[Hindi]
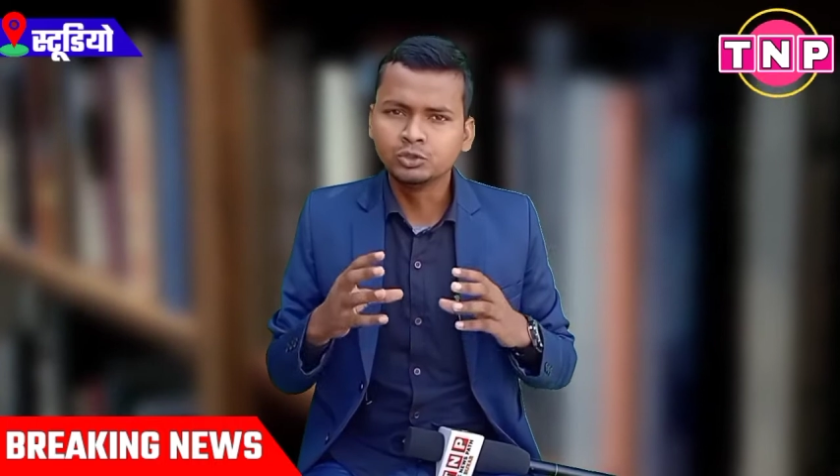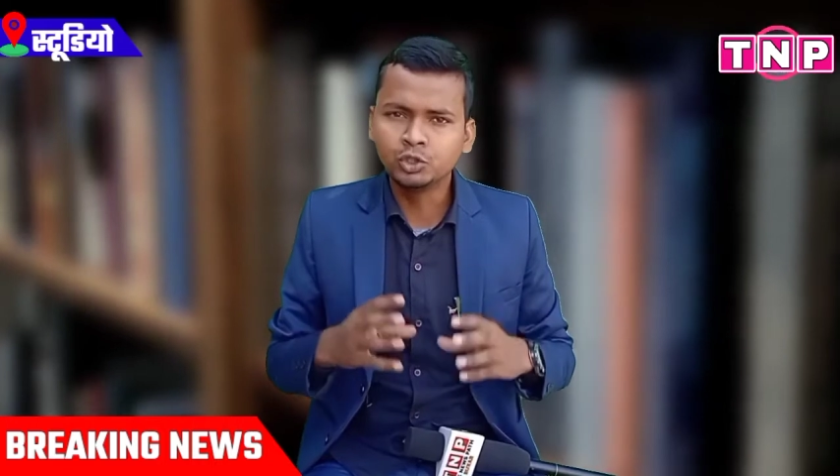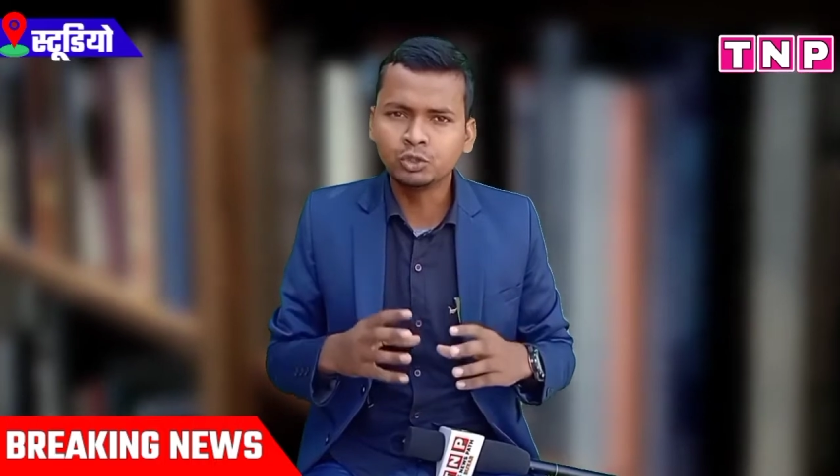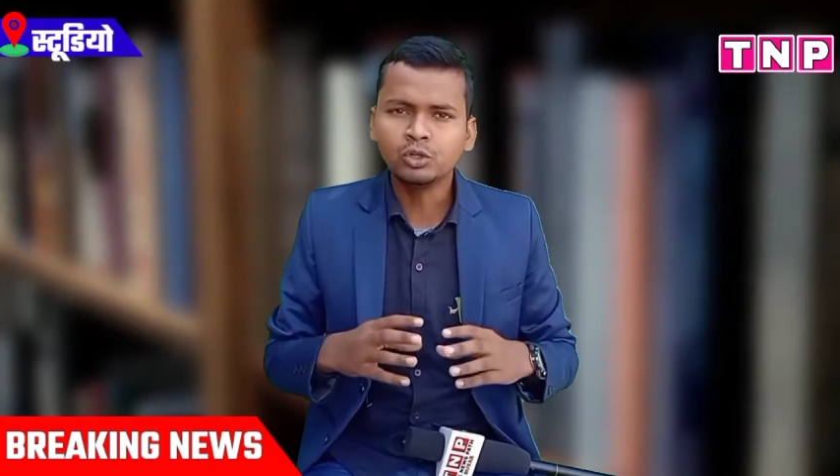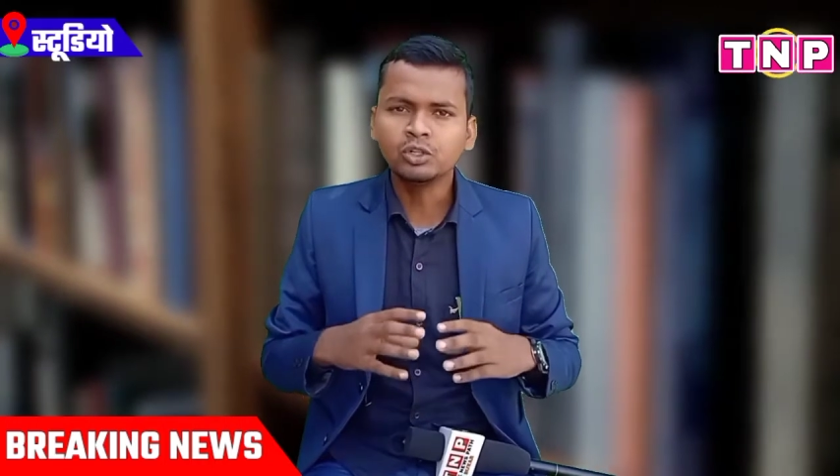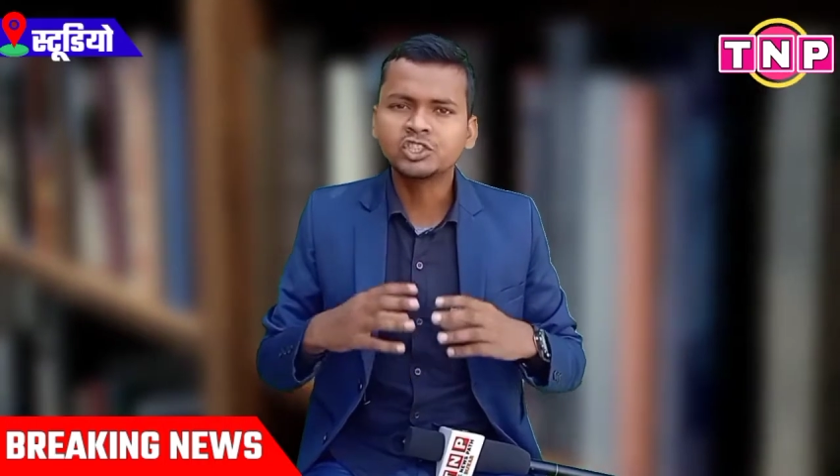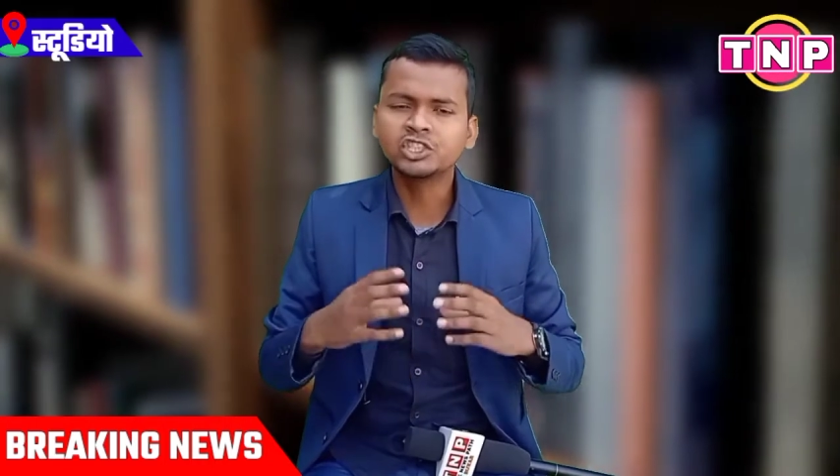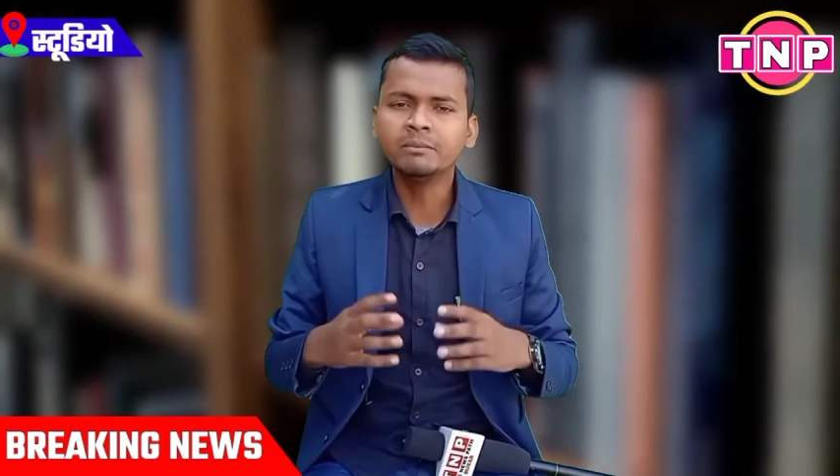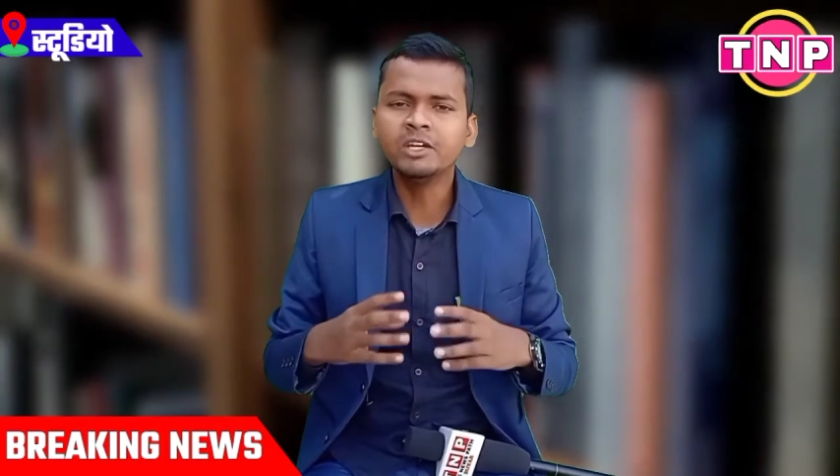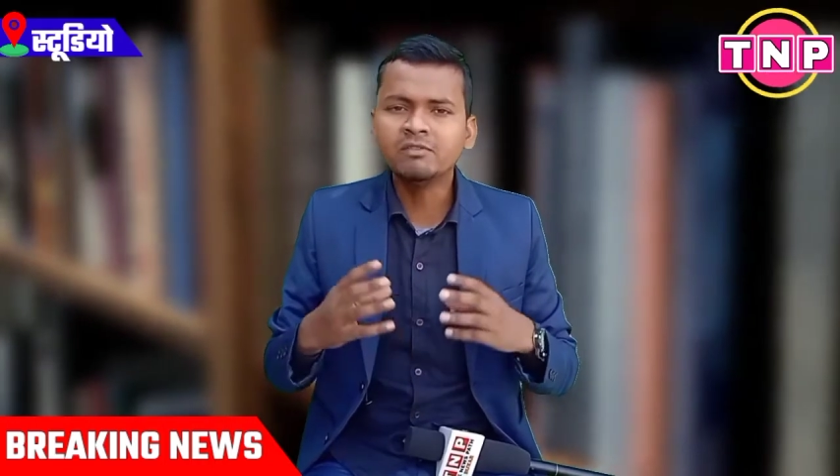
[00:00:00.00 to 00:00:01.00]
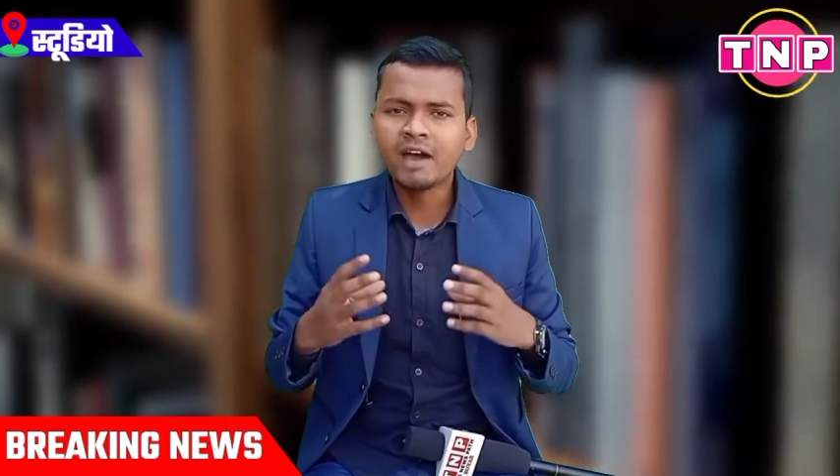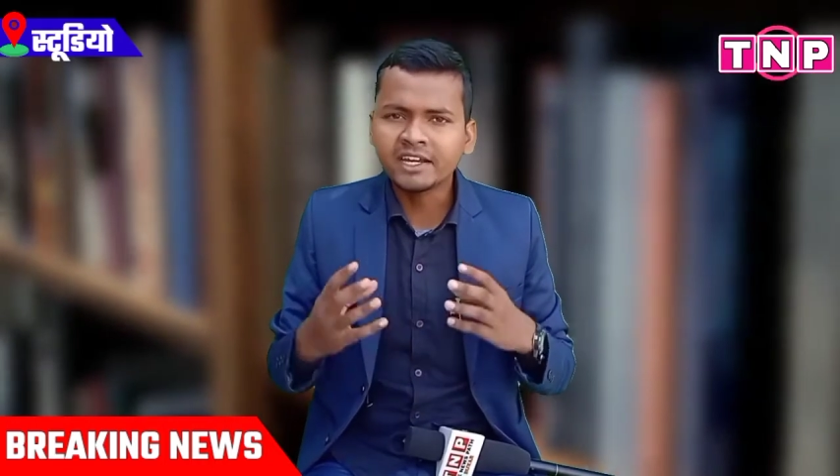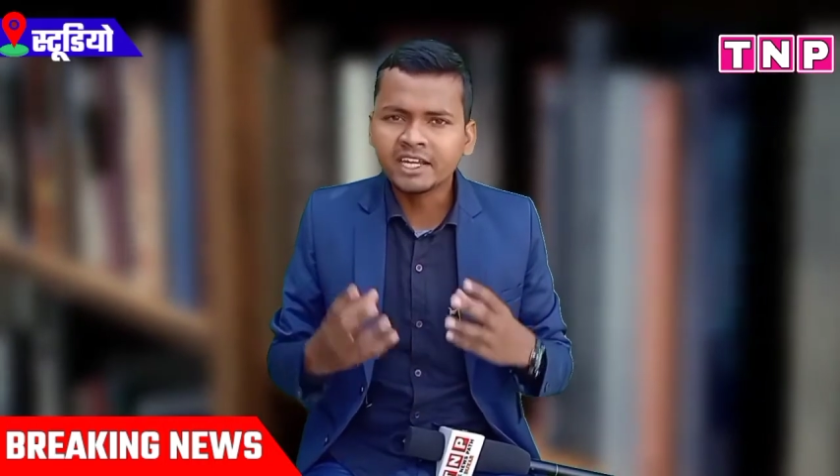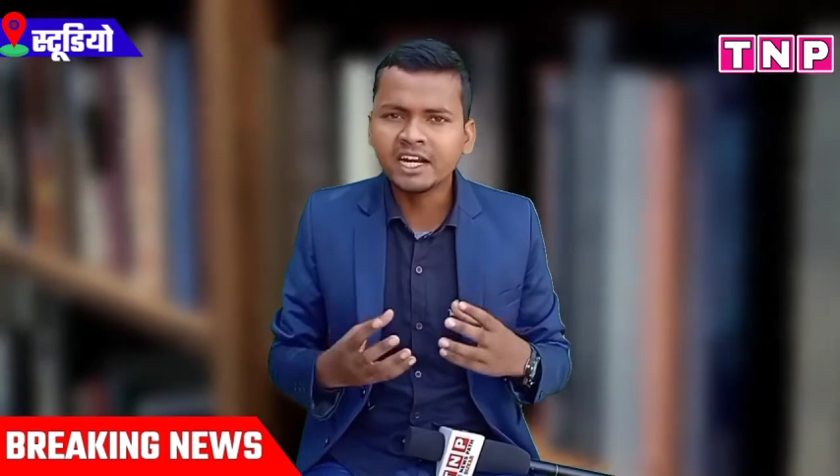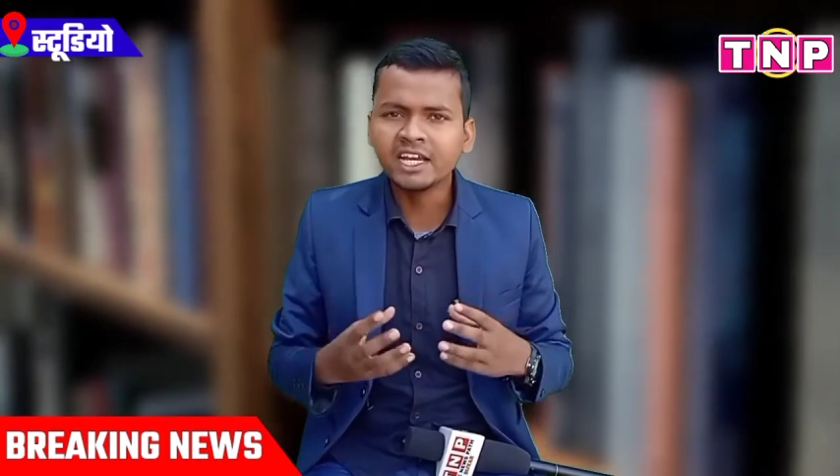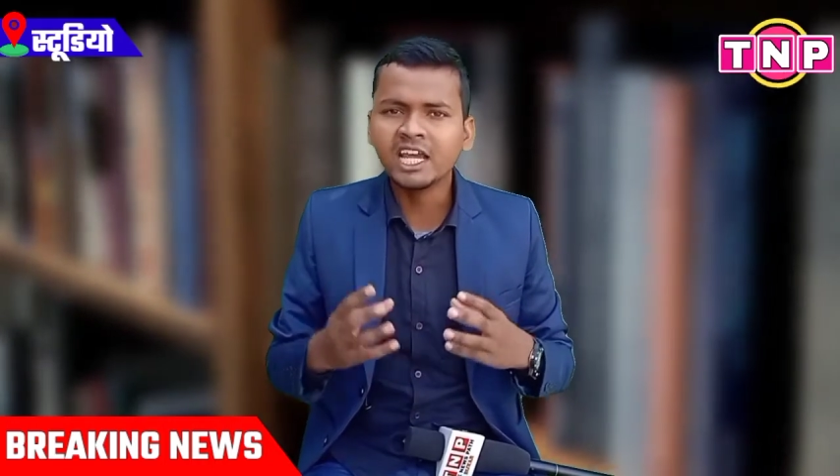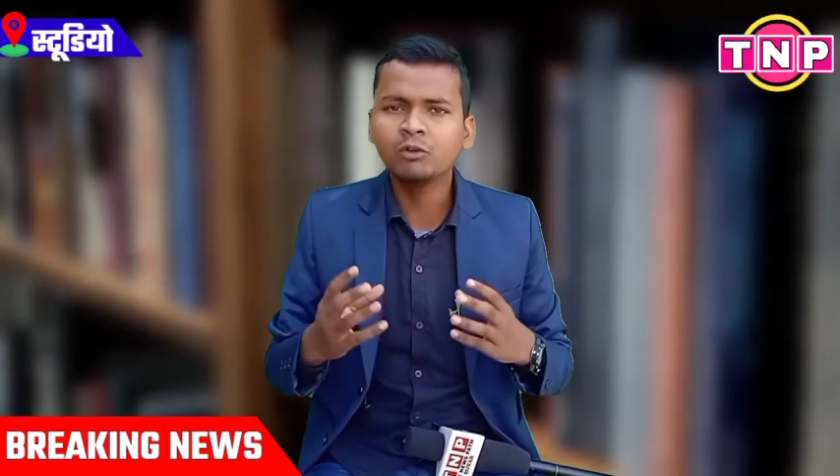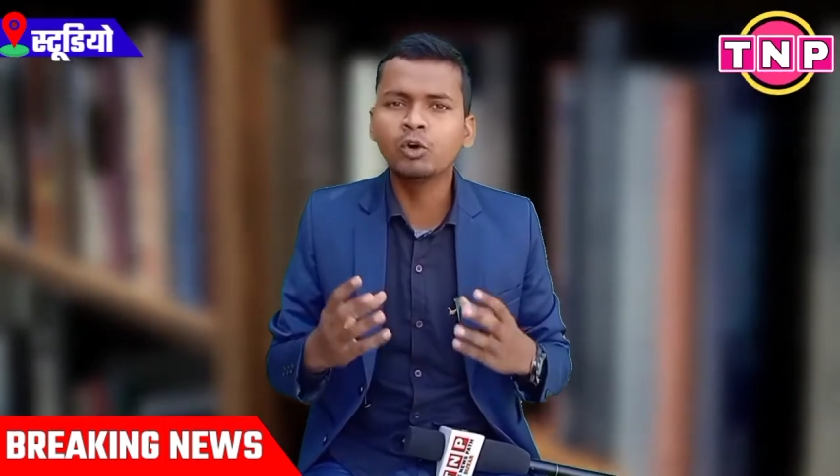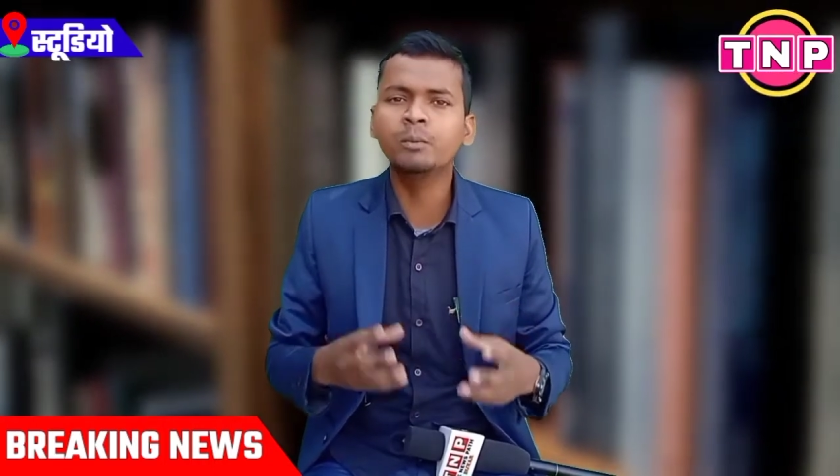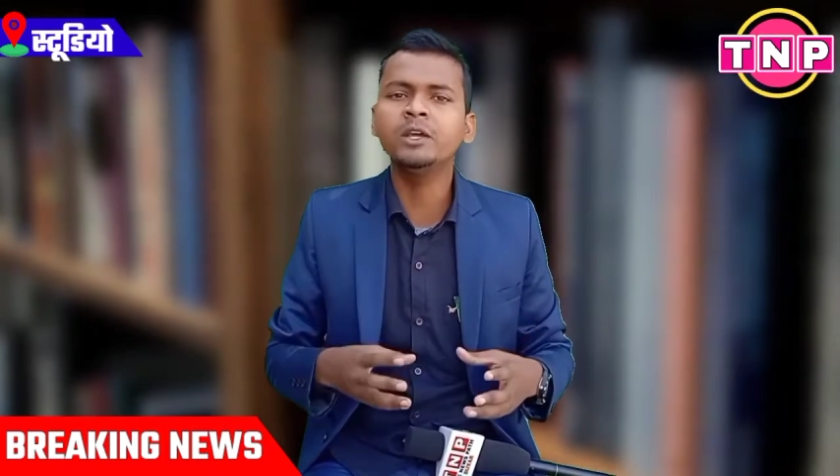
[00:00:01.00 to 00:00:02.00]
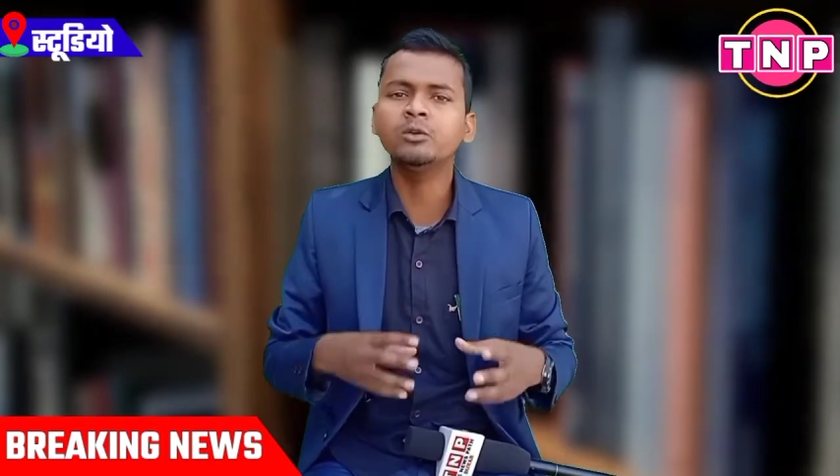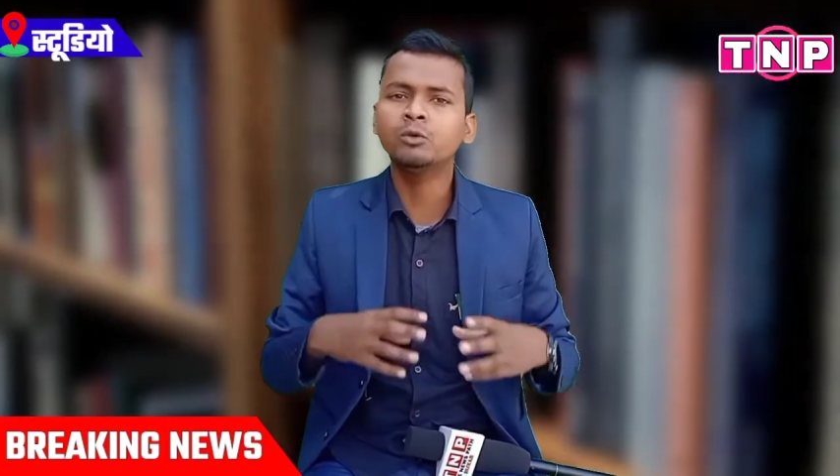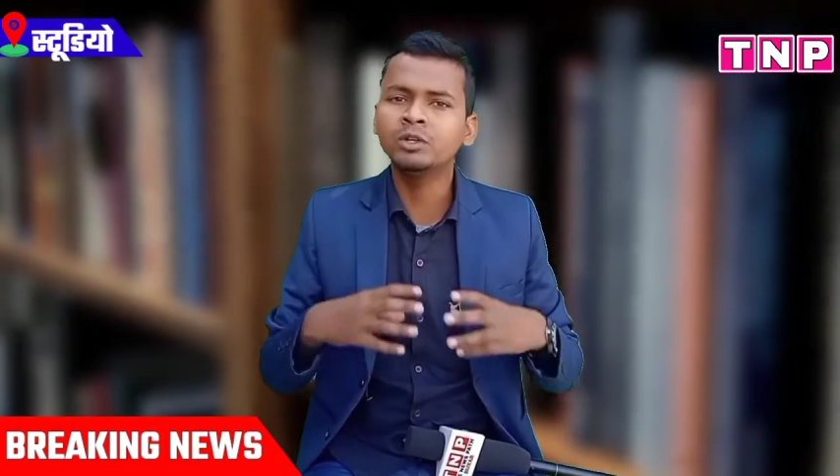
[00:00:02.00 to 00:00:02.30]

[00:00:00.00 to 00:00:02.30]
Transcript: जो शमीर वानखेड़े हैं वो भी